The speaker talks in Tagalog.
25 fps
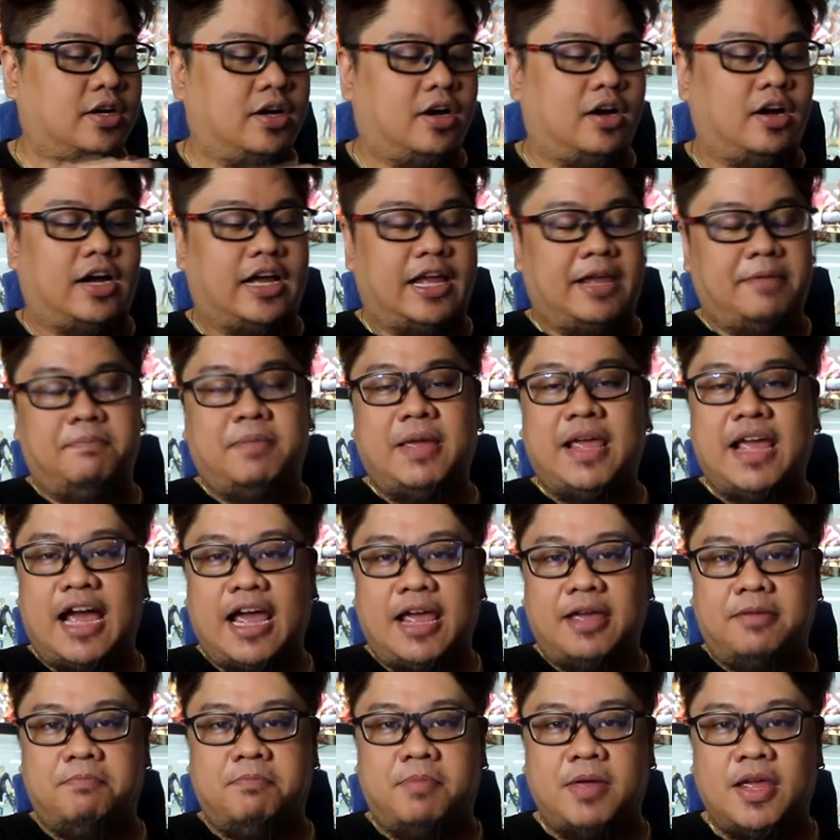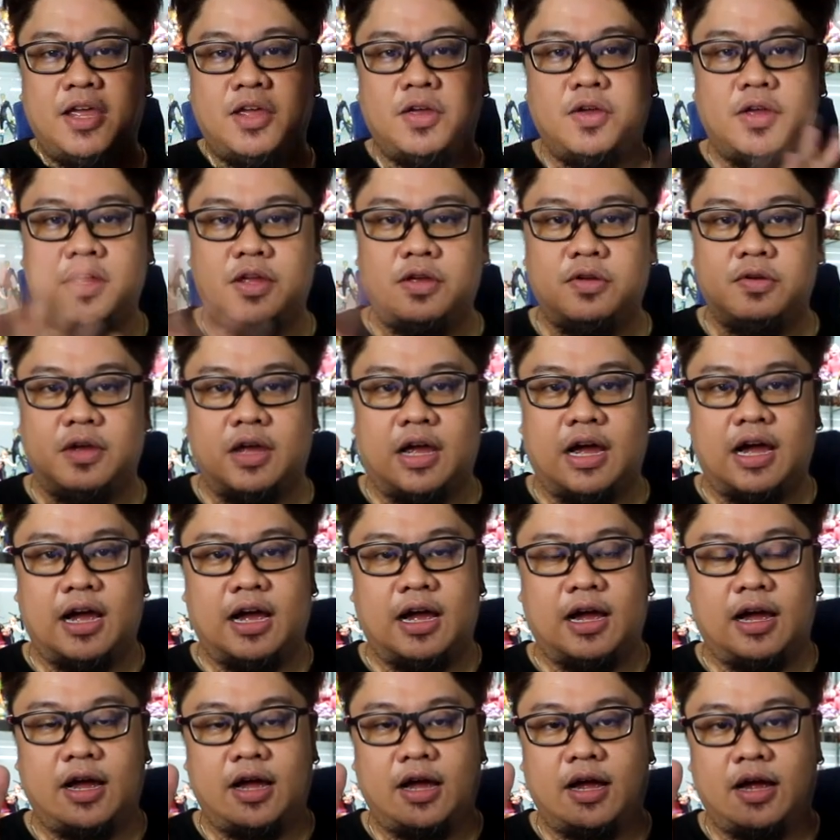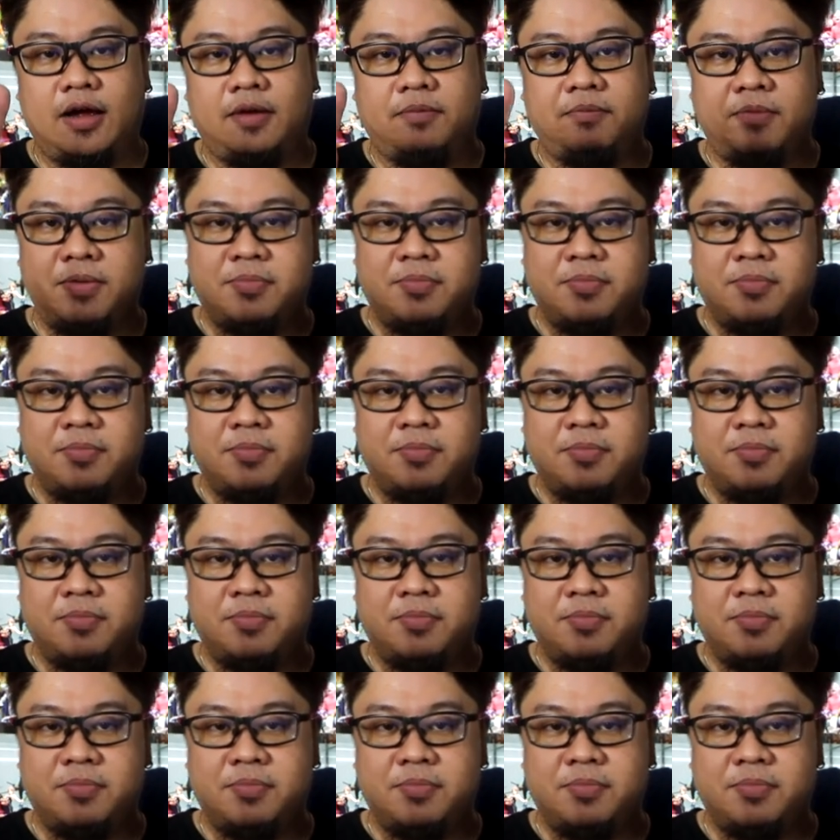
Okay, BIB, um,